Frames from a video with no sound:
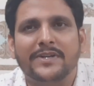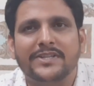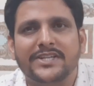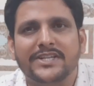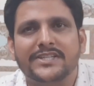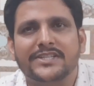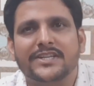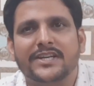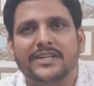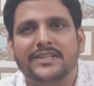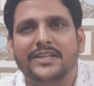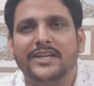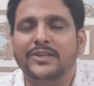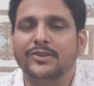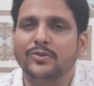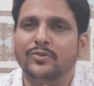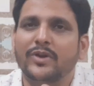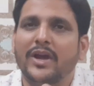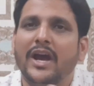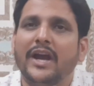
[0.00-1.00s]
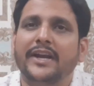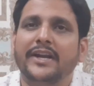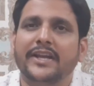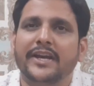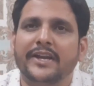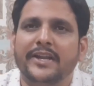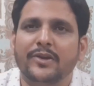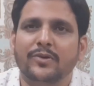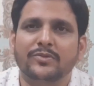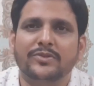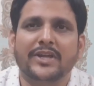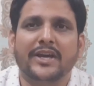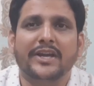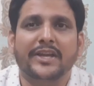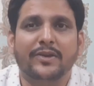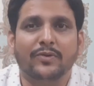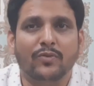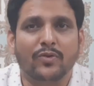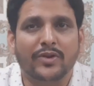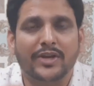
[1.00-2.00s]
परचेज करते हैं तो उन्हें आइडिया नहीं होता
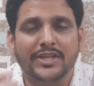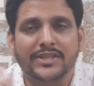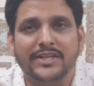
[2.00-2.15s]
है कि वो